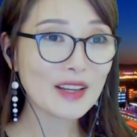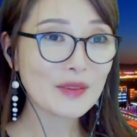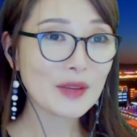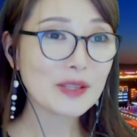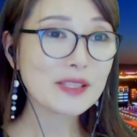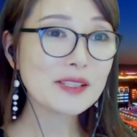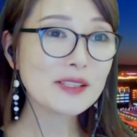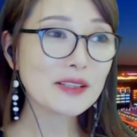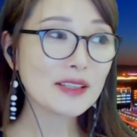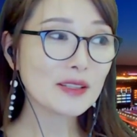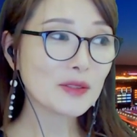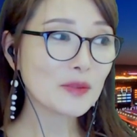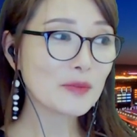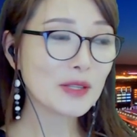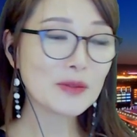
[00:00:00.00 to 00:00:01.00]
며칠
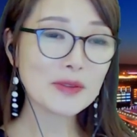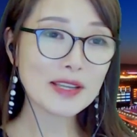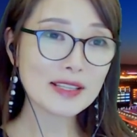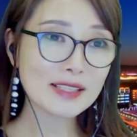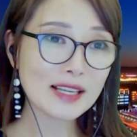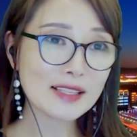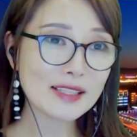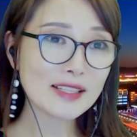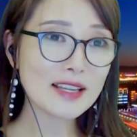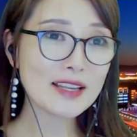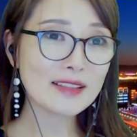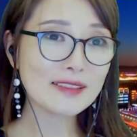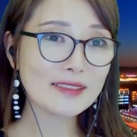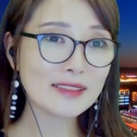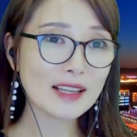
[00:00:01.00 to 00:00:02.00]
전에도 미국에
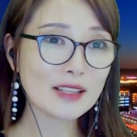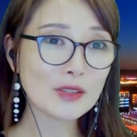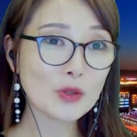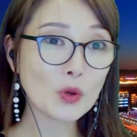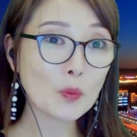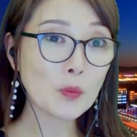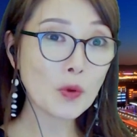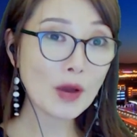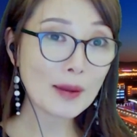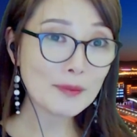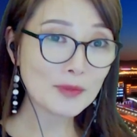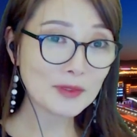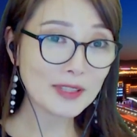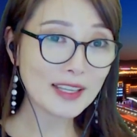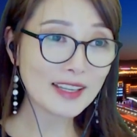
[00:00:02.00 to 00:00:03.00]
사시는 한 교포 한
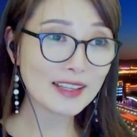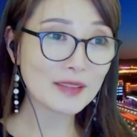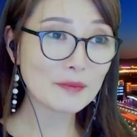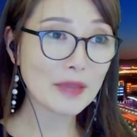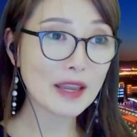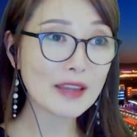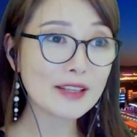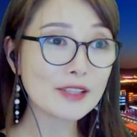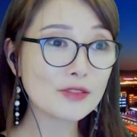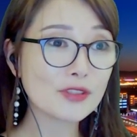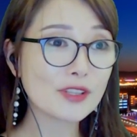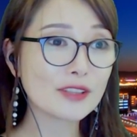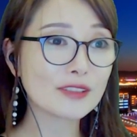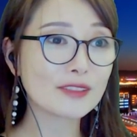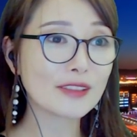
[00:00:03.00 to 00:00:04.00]
분이 메일을
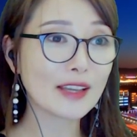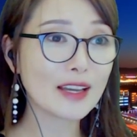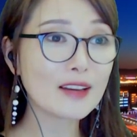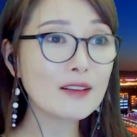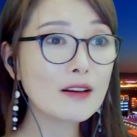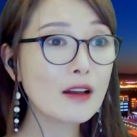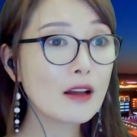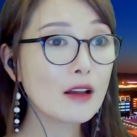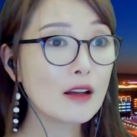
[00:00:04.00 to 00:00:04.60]
주셨는데요.